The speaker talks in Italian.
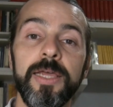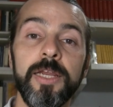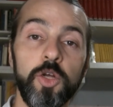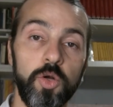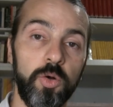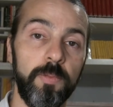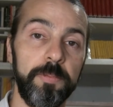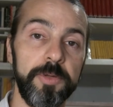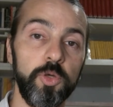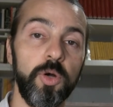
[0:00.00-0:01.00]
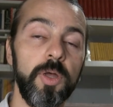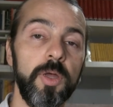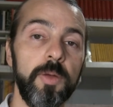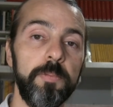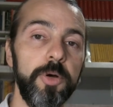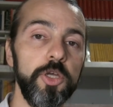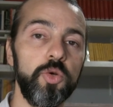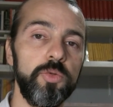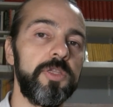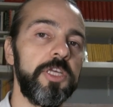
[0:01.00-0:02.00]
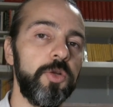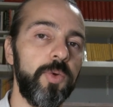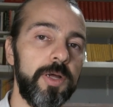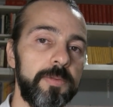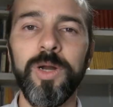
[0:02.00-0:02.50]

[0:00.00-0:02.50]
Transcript: il compito, poi continua.